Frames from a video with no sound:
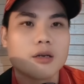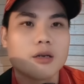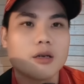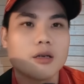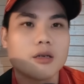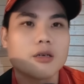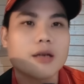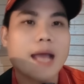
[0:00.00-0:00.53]

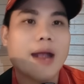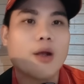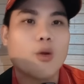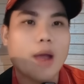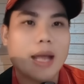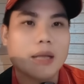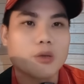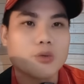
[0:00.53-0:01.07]
nó đàng
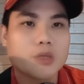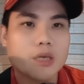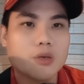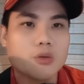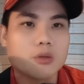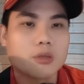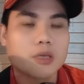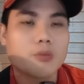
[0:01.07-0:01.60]
hoàng chút
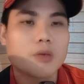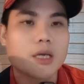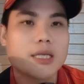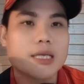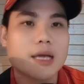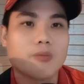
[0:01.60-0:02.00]
xíu trong khi